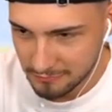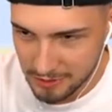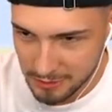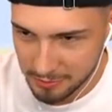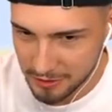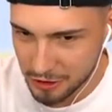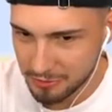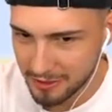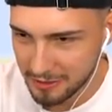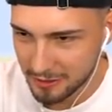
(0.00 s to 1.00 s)
Ich bin
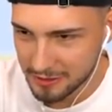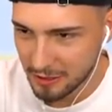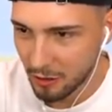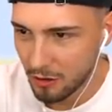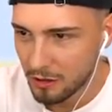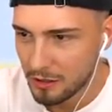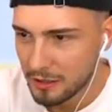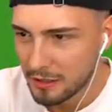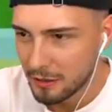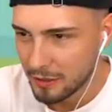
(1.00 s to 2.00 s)
gespannt, Leute. Oh,
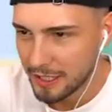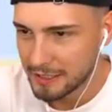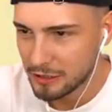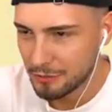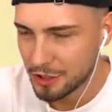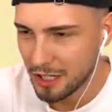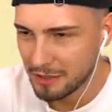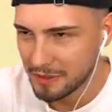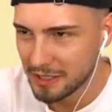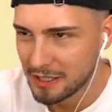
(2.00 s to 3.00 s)
okay, jetzt komm, Schleimi.